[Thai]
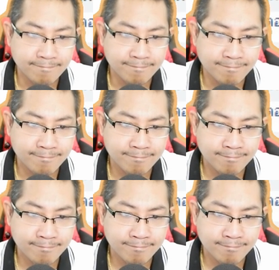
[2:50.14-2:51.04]
อื
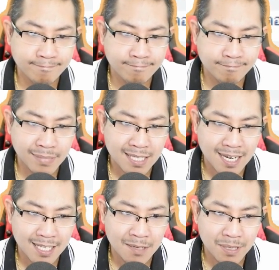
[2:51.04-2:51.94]
มประ
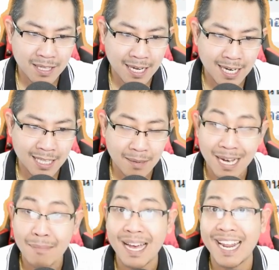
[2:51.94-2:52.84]
ชาธิปไตยรัฐ
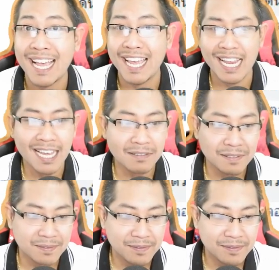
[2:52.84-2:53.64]
บาลมาได้ไงเนี่ย